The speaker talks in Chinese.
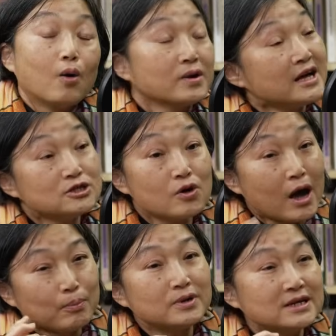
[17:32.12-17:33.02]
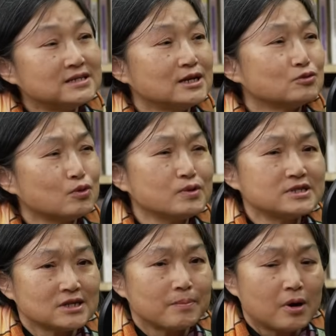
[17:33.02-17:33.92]
哦，我那时候还不理解，说为
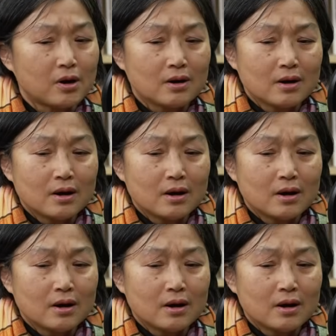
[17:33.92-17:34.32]
什么